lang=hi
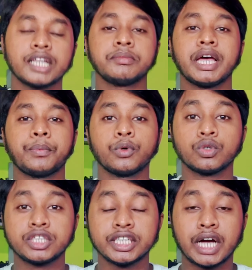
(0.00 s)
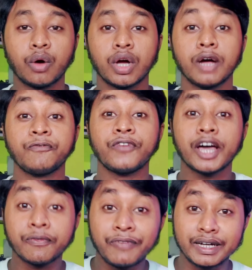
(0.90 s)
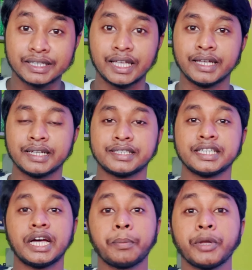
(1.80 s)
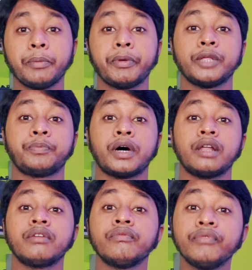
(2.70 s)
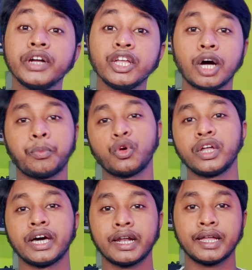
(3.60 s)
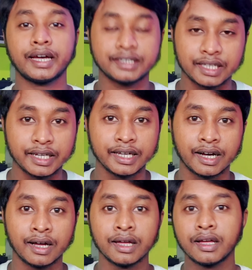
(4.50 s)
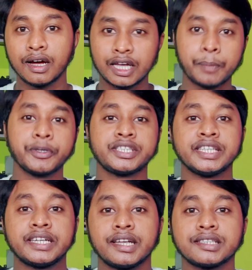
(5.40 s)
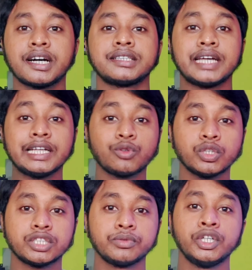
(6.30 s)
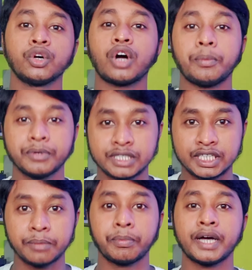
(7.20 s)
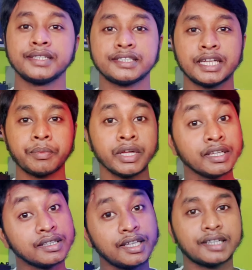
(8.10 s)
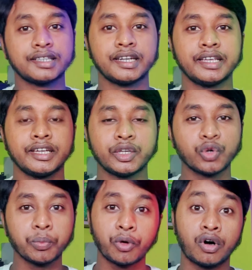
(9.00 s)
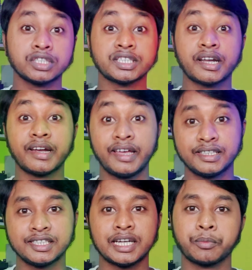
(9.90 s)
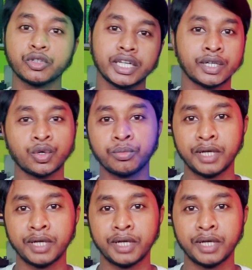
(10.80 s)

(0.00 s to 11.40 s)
आज मैं आप लोगों को सिखाऊंगा परफेक्ट तरीके से अपनी पेज पर वीडियो अपलोड करने का तरीका अगर आपने सीखना चाहते हैं तो इस वीडियो को आप स्टेप बाय स्टेप देखते रहिए क्योंकि बहुत सारे नए चीज आपको देखने को